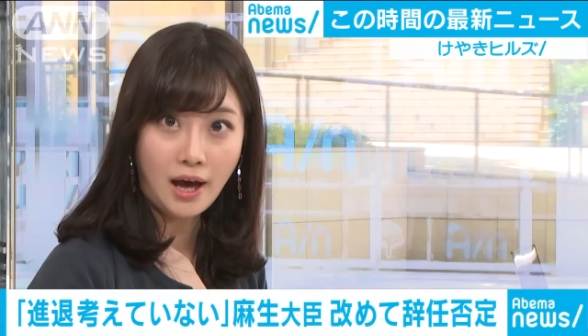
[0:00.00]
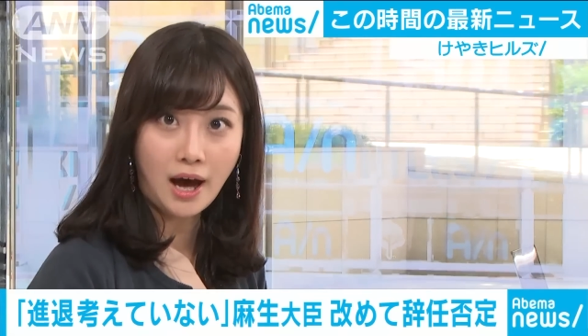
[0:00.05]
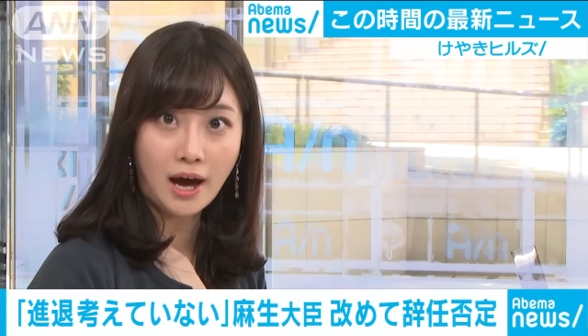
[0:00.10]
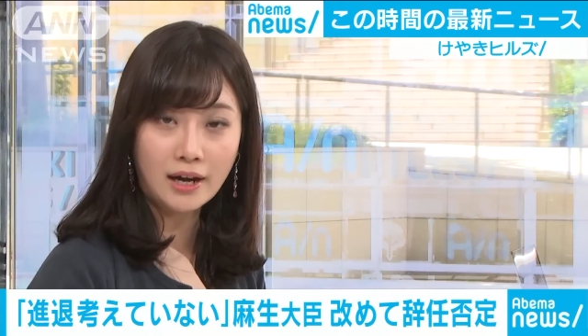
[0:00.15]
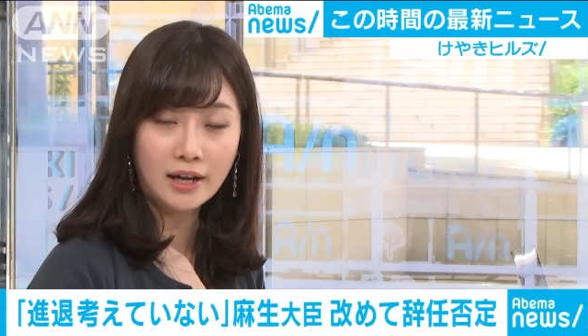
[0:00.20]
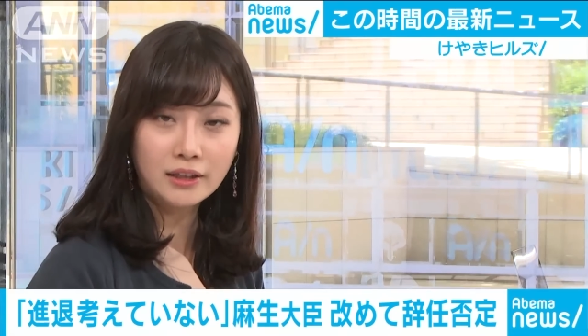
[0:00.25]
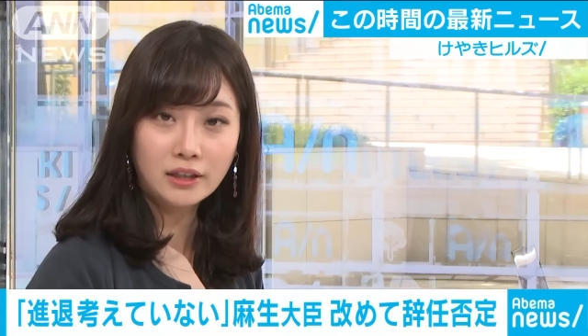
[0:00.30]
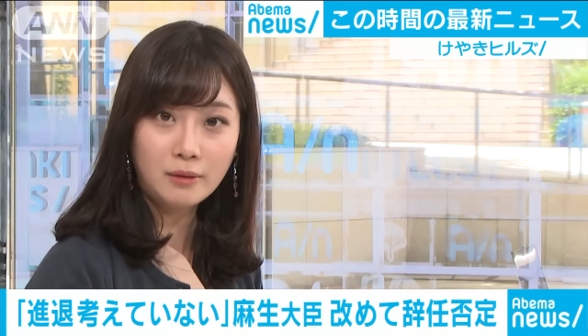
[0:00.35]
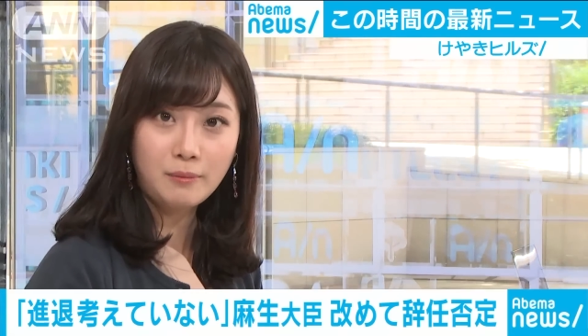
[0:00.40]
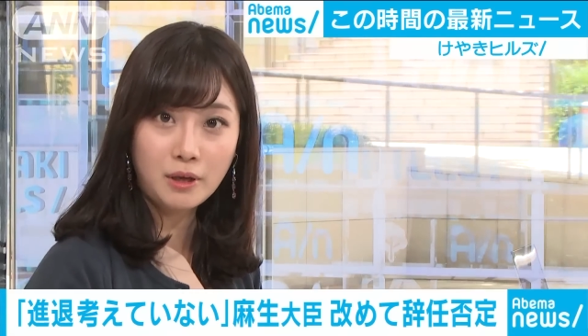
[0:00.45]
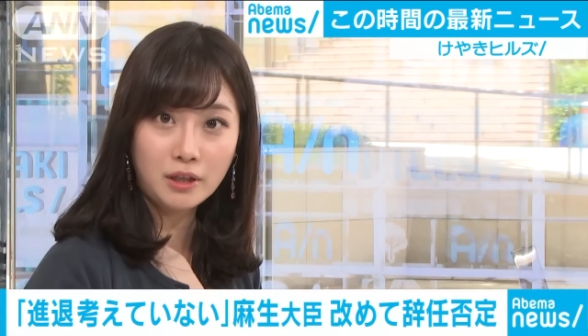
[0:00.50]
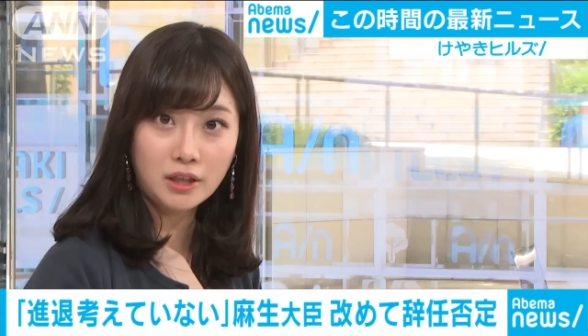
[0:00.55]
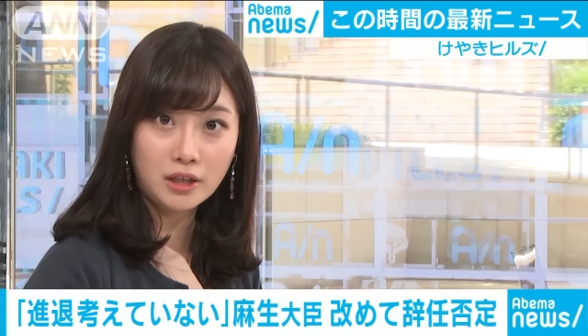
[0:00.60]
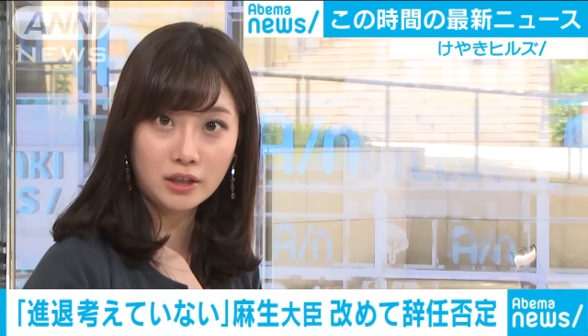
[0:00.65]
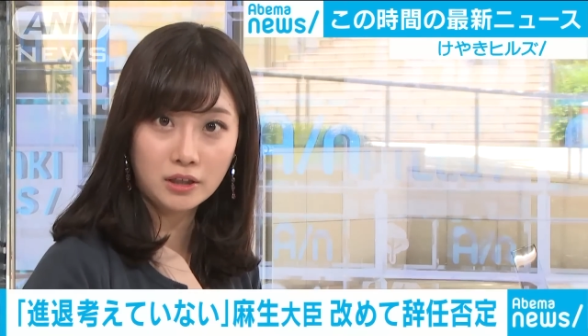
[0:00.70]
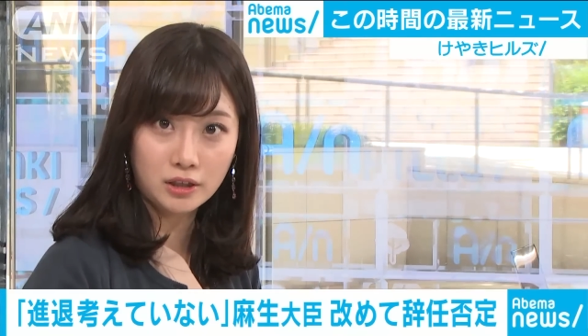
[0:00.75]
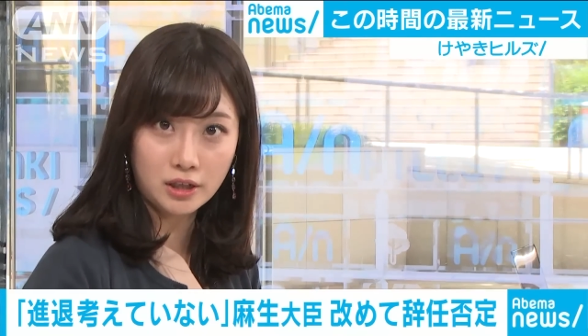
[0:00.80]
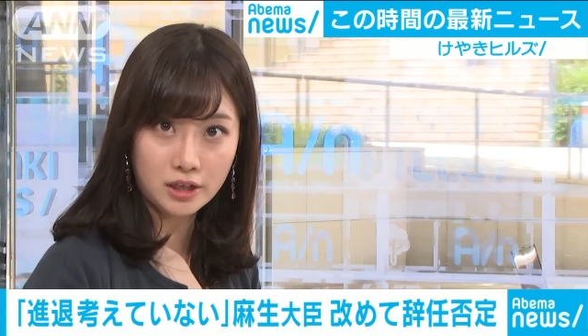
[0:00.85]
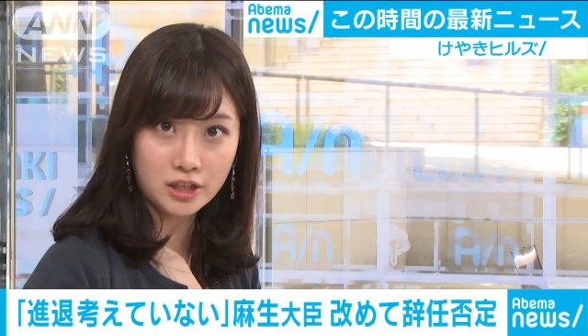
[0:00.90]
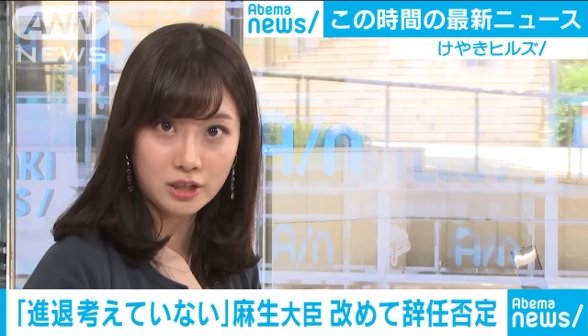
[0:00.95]
改めて
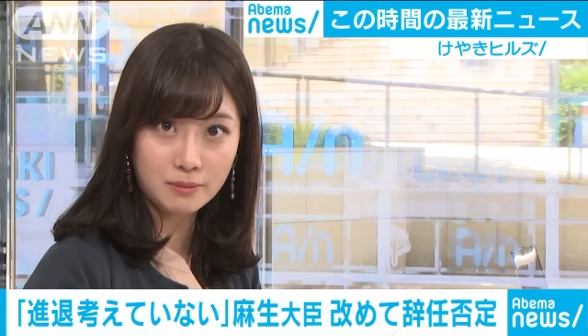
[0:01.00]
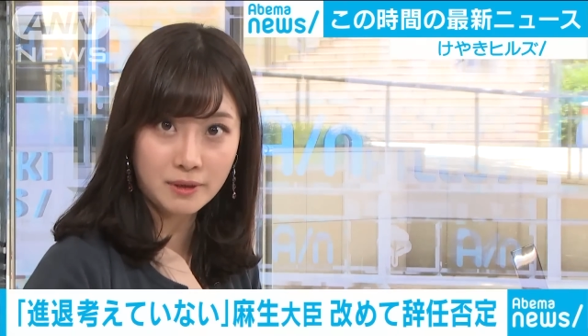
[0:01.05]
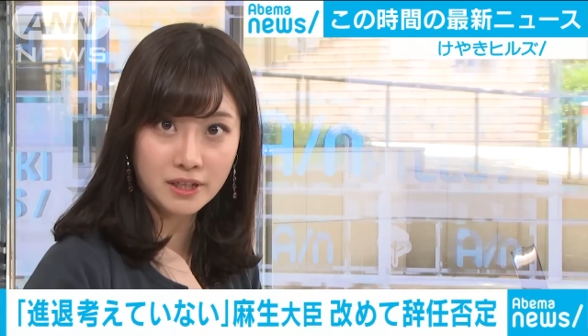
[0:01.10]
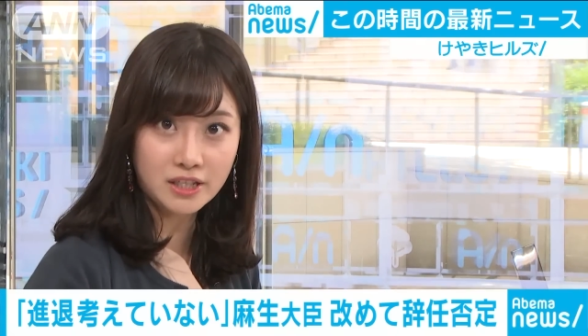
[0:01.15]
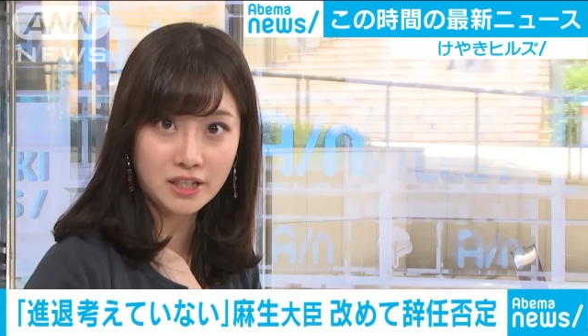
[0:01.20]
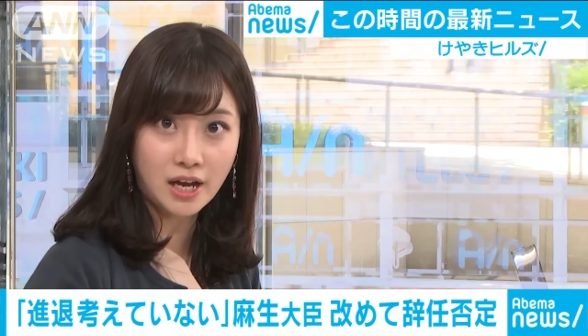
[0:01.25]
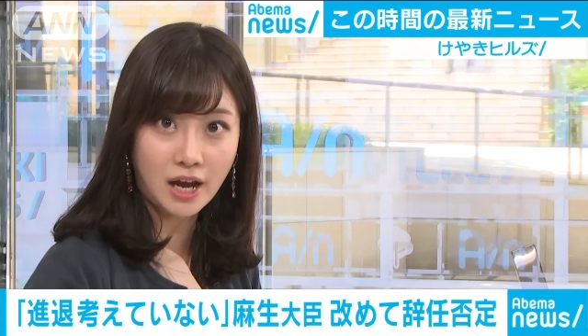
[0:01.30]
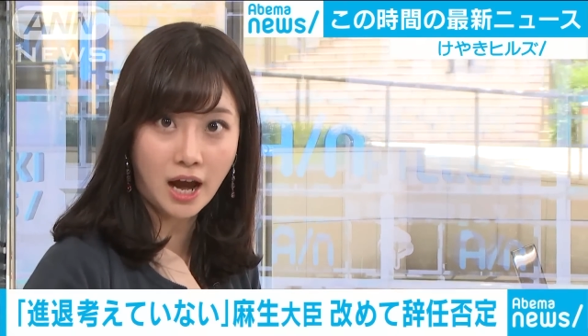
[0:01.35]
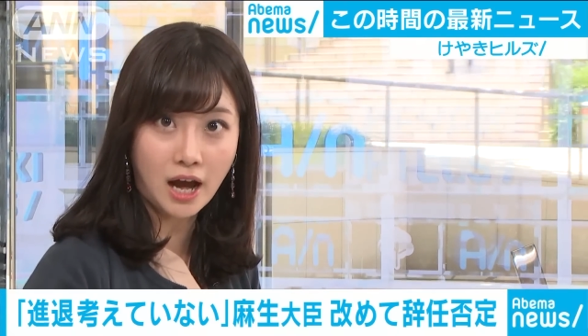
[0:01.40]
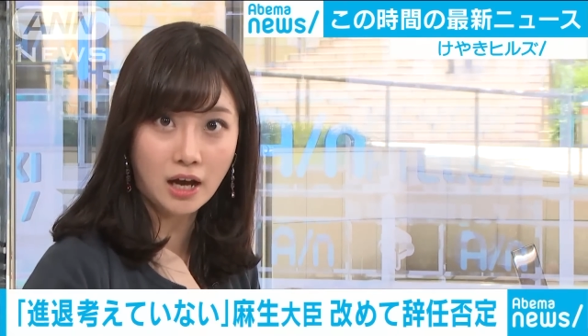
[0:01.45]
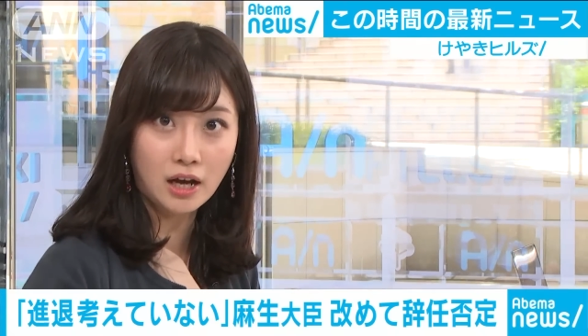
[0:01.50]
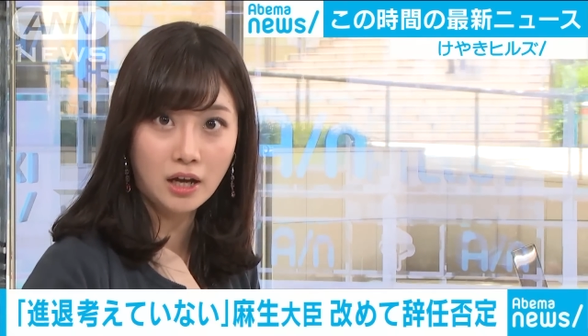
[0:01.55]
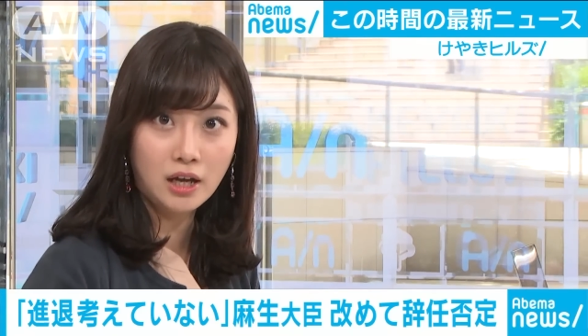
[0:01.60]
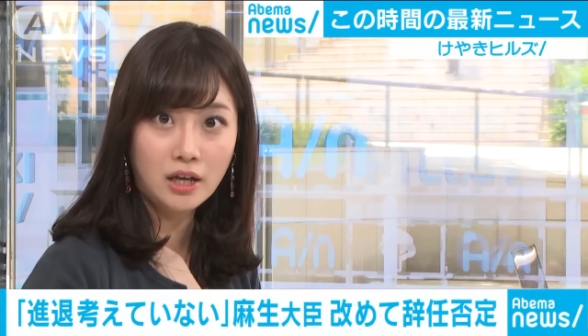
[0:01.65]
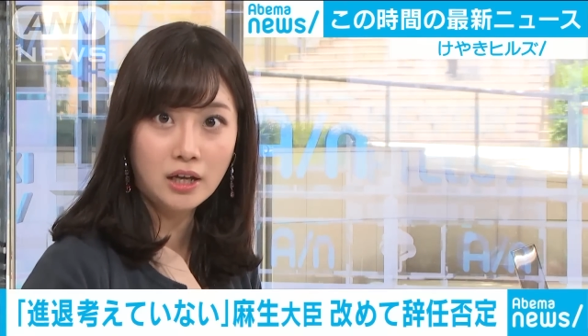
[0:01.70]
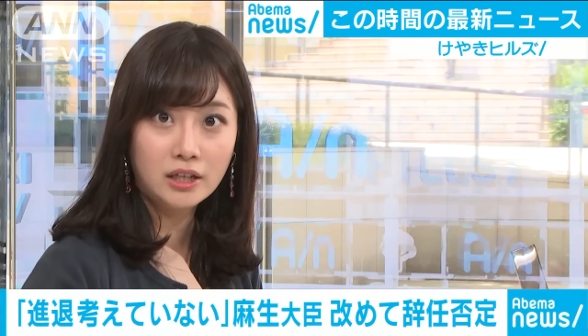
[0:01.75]
否定しましたが